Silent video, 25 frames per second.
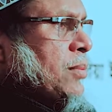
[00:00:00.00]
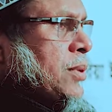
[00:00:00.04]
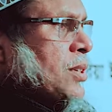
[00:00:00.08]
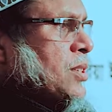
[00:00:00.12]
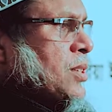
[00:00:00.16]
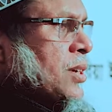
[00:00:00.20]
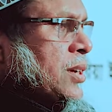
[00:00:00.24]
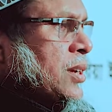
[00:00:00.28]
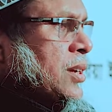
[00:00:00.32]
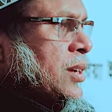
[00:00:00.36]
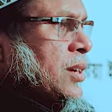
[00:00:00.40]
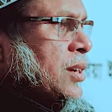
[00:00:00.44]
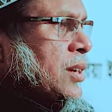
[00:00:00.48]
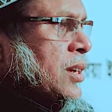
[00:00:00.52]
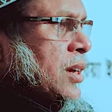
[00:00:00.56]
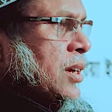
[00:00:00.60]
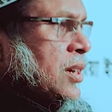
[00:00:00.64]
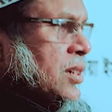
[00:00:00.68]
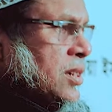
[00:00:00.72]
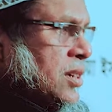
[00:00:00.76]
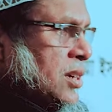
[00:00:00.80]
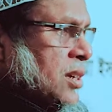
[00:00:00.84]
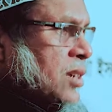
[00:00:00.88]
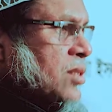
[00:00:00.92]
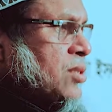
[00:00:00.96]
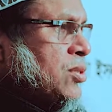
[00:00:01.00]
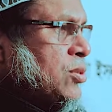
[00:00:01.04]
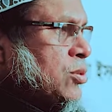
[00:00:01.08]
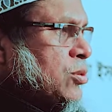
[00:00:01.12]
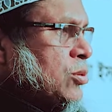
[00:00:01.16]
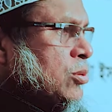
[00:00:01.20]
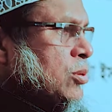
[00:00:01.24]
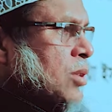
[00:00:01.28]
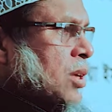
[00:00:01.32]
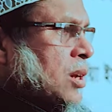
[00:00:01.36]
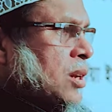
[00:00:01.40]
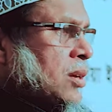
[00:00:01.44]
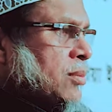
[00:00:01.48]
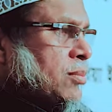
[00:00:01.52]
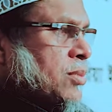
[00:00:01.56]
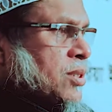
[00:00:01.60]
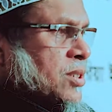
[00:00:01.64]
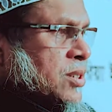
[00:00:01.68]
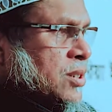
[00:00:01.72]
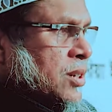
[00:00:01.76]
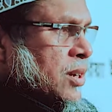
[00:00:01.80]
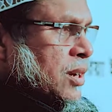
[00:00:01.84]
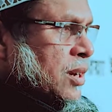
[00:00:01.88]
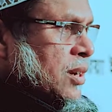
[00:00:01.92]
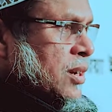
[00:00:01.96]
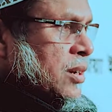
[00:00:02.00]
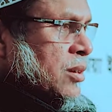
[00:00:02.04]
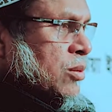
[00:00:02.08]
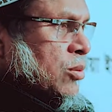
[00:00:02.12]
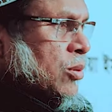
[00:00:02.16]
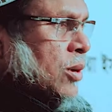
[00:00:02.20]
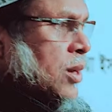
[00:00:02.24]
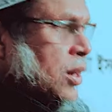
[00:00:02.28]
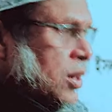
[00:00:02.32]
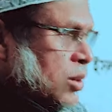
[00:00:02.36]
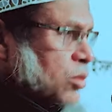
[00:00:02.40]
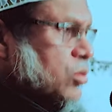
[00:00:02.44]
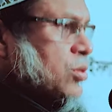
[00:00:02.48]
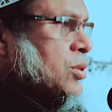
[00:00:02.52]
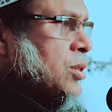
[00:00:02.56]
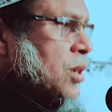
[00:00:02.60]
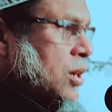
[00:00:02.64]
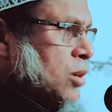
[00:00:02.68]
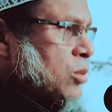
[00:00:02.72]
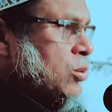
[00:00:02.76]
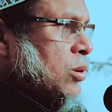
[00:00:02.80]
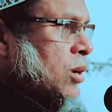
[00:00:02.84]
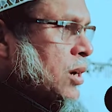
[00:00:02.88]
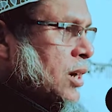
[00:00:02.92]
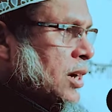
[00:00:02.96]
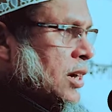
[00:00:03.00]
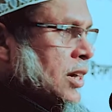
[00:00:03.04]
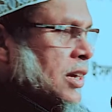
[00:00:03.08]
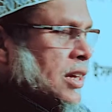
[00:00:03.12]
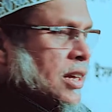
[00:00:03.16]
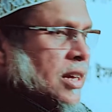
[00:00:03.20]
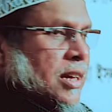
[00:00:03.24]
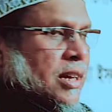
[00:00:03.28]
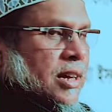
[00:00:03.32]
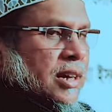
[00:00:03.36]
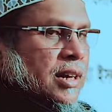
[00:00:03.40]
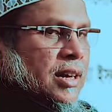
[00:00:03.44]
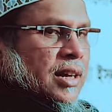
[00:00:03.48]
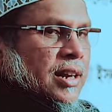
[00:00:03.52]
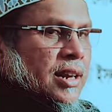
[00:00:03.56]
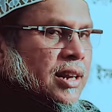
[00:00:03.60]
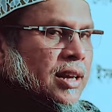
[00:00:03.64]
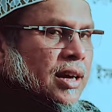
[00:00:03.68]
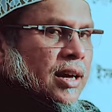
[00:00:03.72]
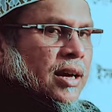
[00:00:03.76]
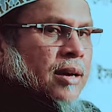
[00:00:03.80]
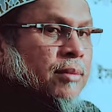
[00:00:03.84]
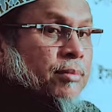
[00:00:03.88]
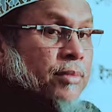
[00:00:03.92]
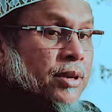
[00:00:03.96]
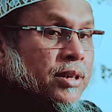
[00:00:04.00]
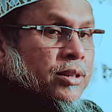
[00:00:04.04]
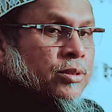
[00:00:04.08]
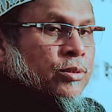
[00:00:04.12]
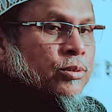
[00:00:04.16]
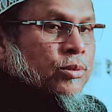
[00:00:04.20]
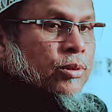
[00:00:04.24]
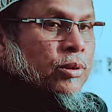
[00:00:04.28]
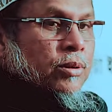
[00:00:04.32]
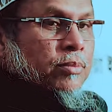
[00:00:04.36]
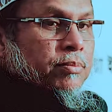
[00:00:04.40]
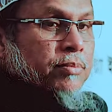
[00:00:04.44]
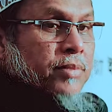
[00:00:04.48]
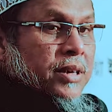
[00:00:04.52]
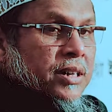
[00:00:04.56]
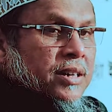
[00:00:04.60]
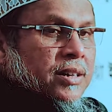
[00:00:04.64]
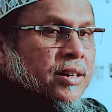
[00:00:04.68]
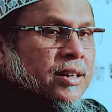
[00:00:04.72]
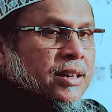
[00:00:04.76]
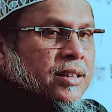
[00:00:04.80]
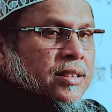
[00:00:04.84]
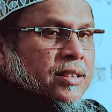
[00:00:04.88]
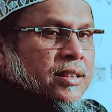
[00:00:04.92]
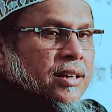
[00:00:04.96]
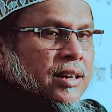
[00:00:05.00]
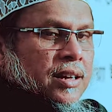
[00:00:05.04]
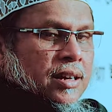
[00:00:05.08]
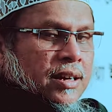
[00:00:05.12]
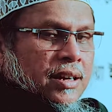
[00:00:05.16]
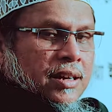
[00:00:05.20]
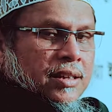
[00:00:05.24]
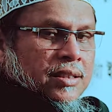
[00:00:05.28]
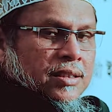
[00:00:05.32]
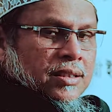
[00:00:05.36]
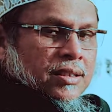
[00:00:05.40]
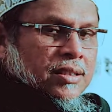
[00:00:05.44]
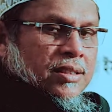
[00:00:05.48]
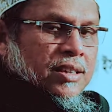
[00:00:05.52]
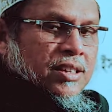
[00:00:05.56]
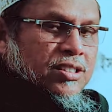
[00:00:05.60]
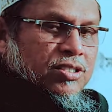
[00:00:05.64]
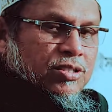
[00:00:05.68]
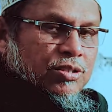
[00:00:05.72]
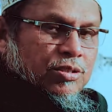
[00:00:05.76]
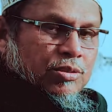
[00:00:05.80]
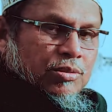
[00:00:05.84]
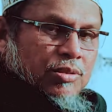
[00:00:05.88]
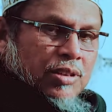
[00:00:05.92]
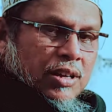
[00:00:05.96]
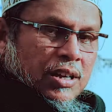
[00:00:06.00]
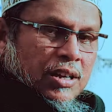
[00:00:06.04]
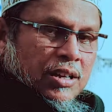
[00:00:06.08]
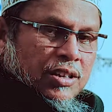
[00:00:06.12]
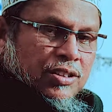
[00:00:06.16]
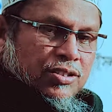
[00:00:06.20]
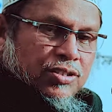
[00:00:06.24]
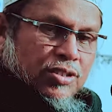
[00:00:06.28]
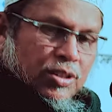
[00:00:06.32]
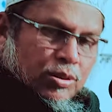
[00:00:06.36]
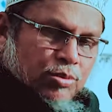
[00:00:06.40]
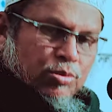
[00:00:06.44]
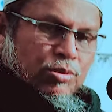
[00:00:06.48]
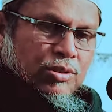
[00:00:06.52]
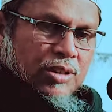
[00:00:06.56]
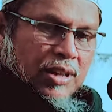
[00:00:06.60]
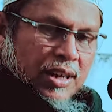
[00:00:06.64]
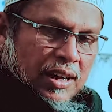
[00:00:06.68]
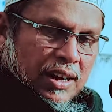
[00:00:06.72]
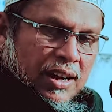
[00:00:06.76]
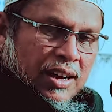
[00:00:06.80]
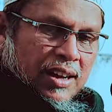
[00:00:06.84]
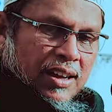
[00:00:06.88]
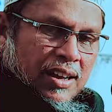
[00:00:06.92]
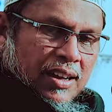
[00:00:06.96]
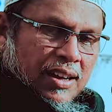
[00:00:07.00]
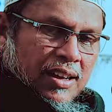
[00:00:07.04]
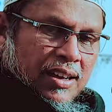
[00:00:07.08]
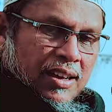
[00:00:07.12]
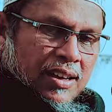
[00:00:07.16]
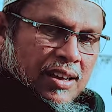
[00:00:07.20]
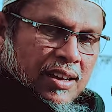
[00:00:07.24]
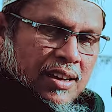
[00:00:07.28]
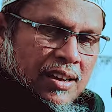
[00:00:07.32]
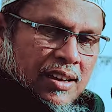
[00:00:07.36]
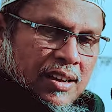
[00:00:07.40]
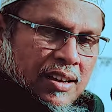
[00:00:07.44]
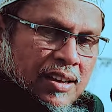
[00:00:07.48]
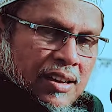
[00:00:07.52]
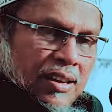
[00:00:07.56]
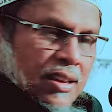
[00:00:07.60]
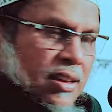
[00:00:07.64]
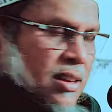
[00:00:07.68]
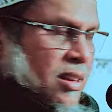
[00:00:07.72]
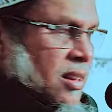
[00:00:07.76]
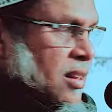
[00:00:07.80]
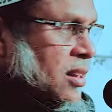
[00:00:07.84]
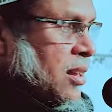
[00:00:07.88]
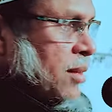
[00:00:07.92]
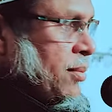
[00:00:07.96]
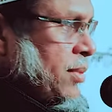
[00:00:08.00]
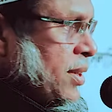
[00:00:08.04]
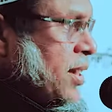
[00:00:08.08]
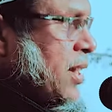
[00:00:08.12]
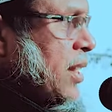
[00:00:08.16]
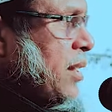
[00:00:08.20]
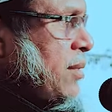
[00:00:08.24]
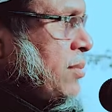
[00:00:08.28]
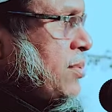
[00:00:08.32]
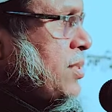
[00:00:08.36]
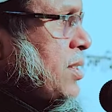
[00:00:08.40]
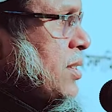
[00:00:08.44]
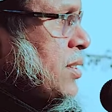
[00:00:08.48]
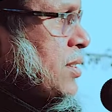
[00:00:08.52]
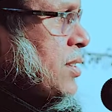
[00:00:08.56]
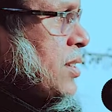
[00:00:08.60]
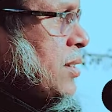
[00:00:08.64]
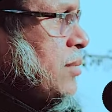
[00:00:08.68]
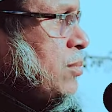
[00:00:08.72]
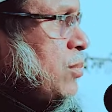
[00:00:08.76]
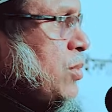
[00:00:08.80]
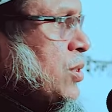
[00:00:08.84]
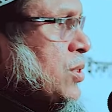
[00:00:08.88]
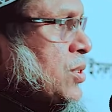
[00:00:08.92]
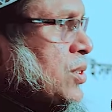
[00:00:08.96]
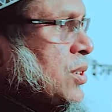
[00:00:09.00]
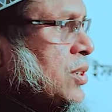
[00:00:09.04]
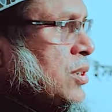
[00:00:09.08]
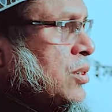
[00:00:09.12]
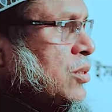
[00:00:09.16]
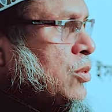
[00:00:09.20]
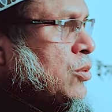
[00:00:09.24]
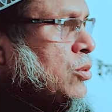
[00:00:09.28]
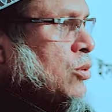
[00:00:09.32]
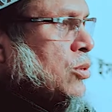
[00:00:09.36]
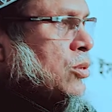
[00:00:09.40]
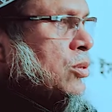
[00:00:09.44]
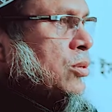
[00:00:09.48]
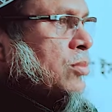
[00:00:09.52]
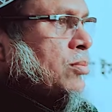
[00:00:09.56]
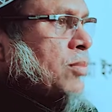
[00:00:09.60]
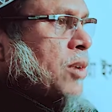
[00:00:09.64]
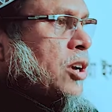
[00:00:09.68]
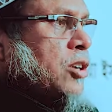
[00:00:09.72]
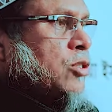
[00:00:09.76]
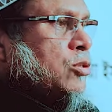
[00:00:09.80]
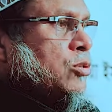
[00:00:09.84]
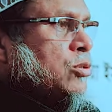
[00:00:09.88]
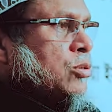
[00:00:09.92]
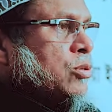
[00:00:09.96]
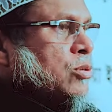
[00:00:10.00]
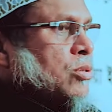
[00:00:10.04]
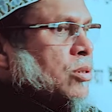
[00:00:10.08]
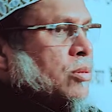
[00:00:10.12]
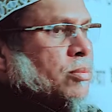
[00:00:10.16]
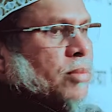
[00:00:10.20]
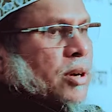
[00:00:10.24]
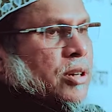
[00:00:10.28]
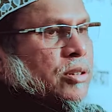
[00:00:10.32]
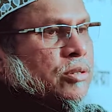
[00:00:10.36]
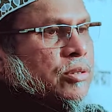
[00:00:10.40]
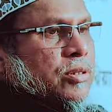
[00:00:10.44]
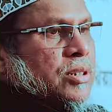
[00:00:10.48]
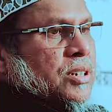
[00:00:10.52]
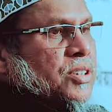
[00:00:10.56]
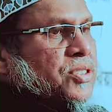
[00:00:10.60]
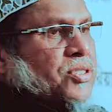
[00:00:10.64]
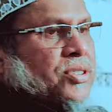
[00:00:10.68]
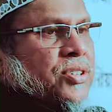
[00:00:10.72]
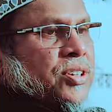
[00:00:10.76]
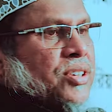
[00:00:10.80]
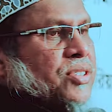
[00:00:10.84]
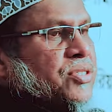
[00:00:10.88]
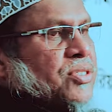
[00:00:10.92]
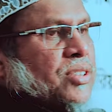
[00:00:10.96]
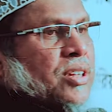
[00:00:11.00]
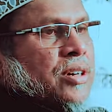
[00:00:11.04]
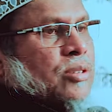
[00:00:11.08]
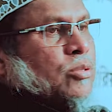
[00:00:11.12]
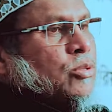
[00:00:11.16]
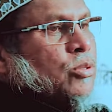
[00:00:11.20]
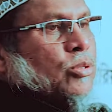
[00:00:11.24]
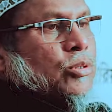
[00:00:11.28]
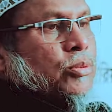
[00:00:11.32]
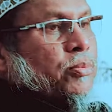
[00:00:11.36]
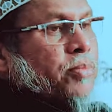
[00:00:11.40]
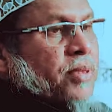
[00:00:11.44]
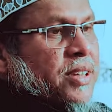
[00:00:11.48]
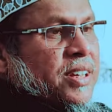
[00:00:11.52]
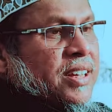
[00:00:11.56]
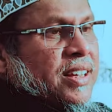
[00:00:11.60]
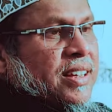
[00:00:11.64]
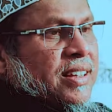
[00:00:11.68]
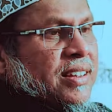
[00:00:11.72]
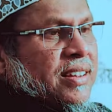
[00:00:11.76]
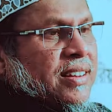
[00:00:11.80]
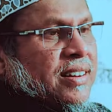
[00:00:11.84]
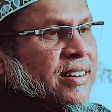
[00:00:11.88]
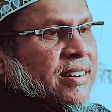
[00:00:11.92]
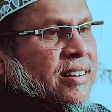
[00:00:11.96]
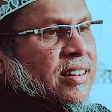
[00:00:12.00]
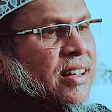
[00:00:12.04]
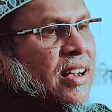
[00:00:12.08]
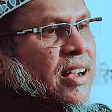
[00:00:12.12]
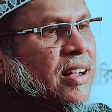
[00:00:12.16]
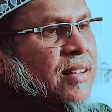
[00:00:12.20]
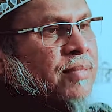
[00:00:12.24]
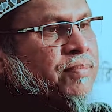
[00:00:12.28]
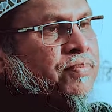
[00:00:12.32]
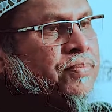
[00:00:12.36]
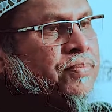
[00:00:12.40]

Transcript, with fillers: লেবাসারিন আইয়াস জুদা লেবাসারিন ওয়ালাউ সারুহা লা আমারতুল মারআতা আন তাসজুদা লিজাউজিহা নবী করিম সাল্লাম বলছেন কোনো মানুষ কোনো মানুষকে সেজদা করবে না